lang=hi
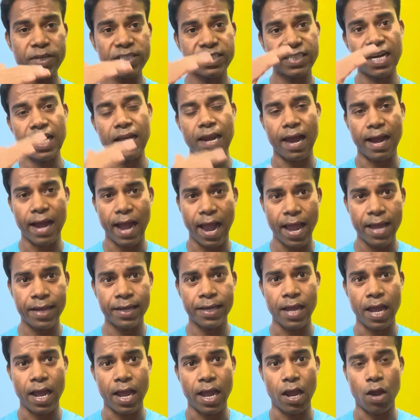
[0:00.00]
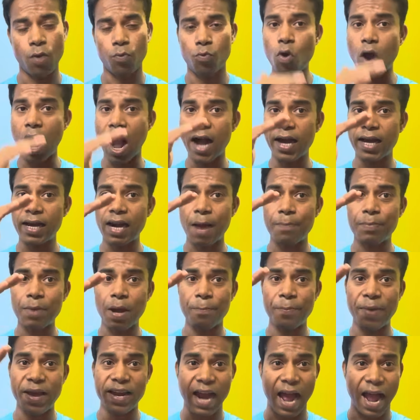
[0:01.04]
के लिए लगाया गया है वो अगर आपका
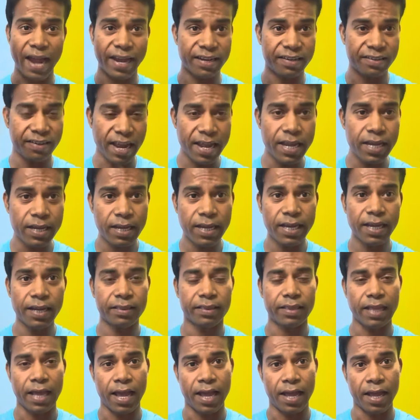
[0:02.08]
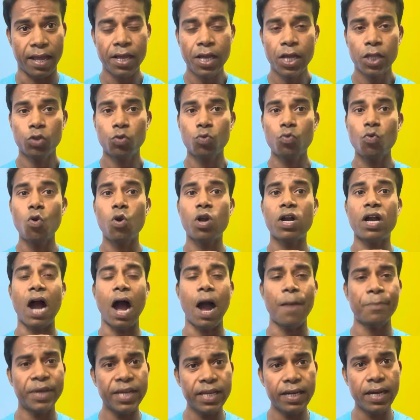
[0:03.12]
पैर आगे नहीं गिरता है तो वो
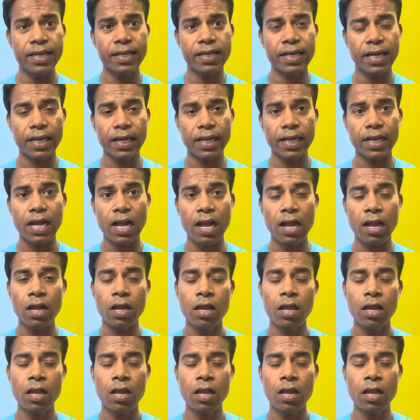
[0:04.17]
काम ही नहीं करेगा